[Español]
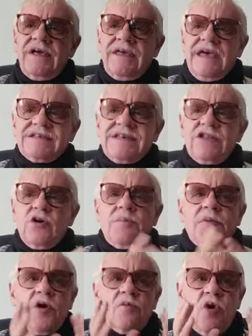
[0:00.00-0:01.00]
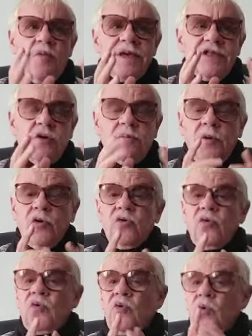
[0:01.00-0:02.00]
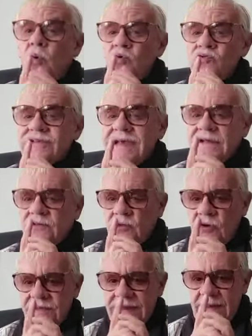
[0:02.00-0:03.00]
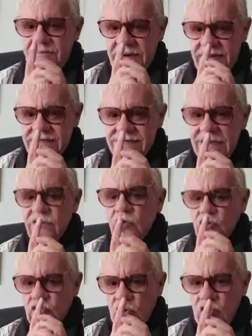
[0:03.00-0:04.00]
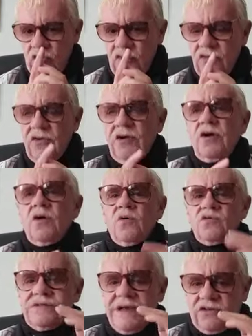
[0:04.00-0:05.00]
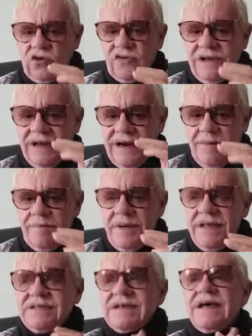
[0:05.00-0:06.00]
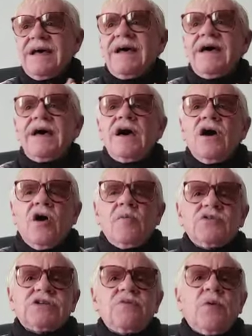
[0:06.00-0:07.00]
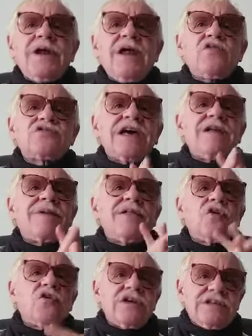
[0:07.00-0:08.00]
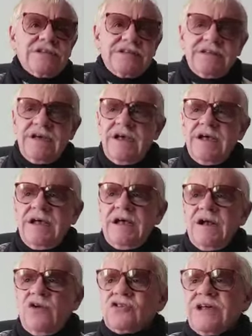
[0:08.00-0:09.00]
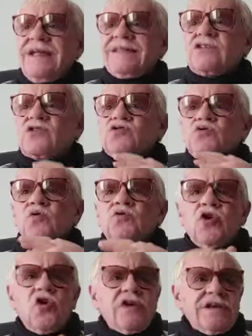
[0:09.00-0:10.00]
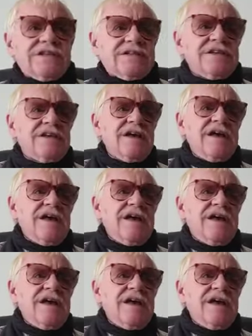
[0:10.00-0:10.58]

que ha sido promovido por un sector de la prensa, no todo, un sector de la gran prensa, como si fueran los salvadores, los grandes consultores,